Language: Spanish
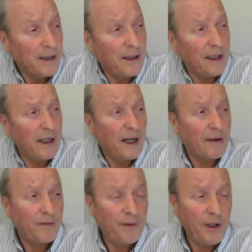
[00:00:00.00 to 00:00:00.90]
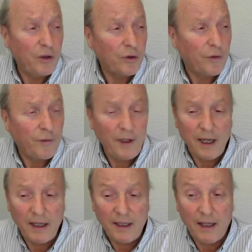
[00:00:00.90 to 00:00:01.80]
de la
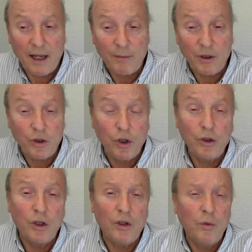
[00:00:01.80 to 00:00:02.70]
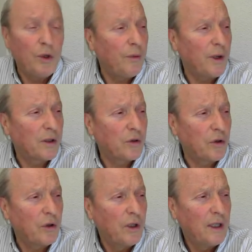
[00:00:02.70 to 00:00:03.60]
filosofía y de la visión del
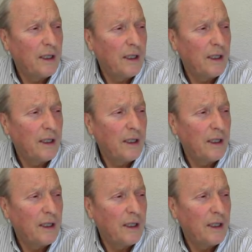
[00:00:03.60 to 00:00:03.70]
universo